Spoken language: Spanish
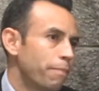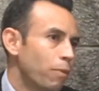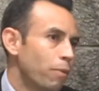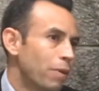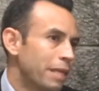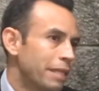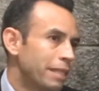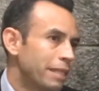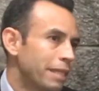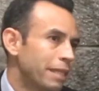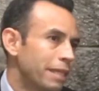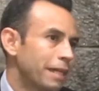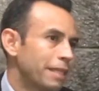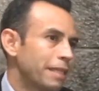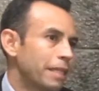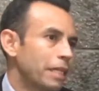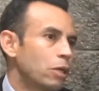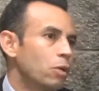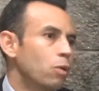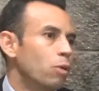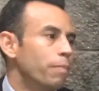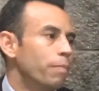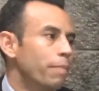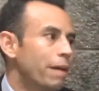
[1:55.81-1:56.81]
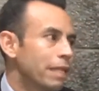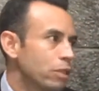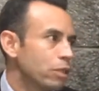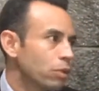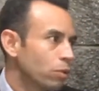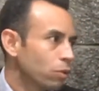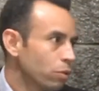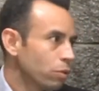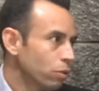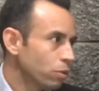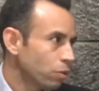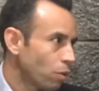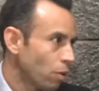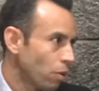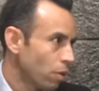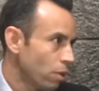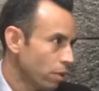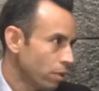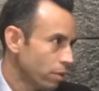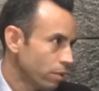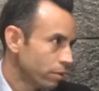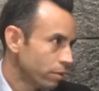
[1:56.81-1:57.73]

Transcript: política de comando-control